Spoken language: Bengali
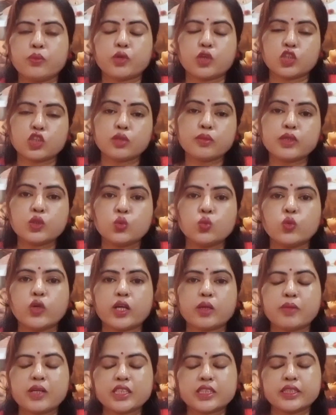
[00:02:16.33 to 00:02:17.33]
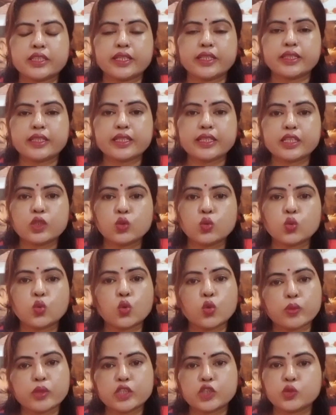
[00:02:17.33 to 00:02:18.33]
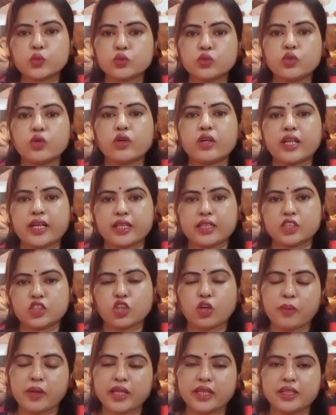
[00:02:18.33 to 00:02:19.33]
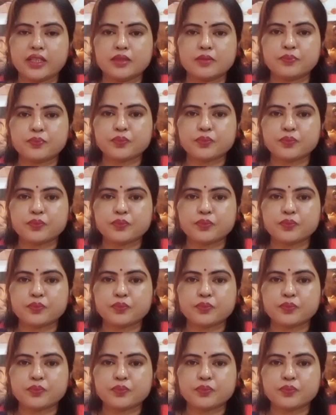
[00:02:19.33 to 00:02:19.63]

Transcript: প্রথমে দু এক মাস দেখতে কিন্তু খুবই সুন্দর লাগে সবাইকে